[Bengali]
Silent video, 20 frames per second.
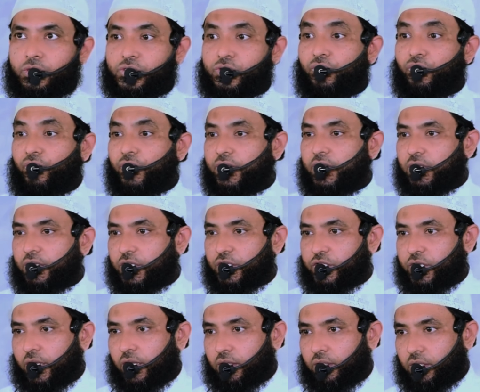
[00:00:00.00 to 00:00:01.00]
সুফ্রিজাতি
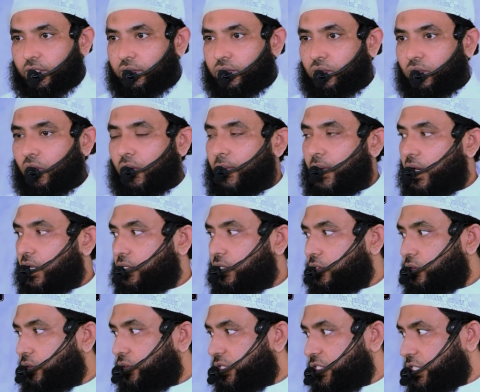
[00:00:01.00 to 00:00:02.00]
শেয়াতি
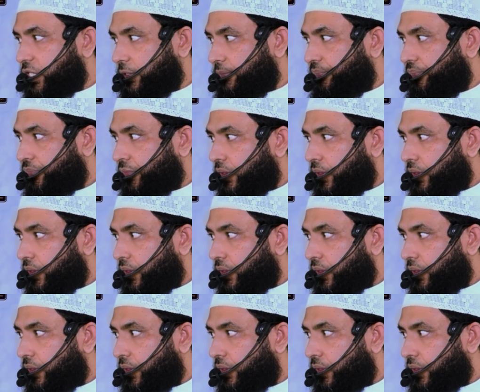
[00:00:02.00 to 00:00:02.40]
অমরাদাতুল জিন